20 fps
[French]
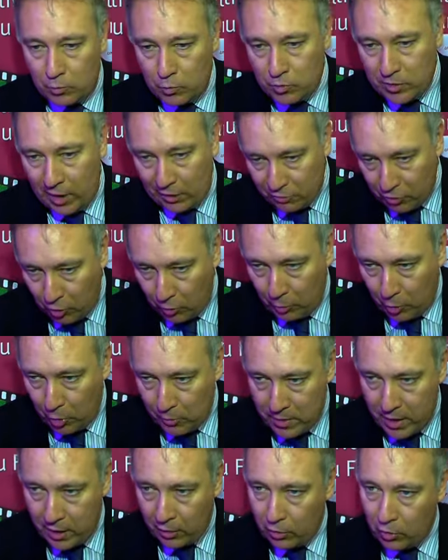une
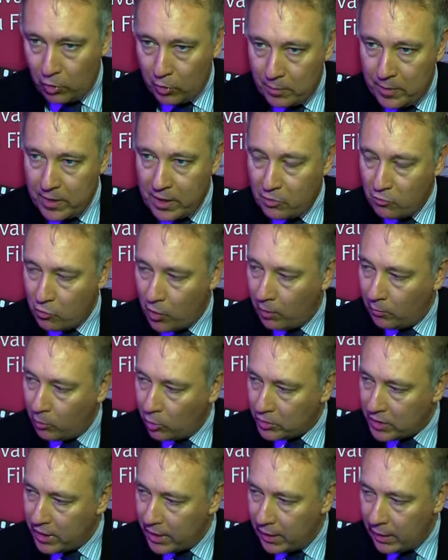avant-première européenne voire
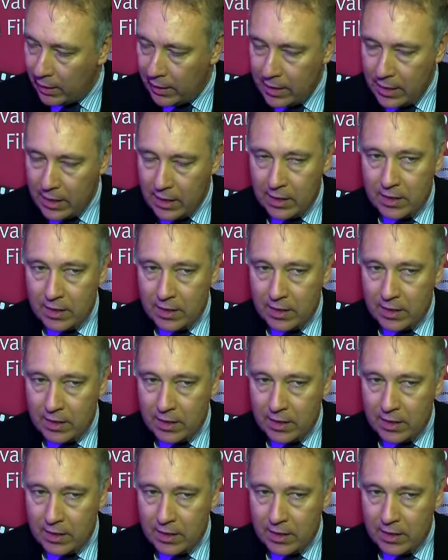mondiale,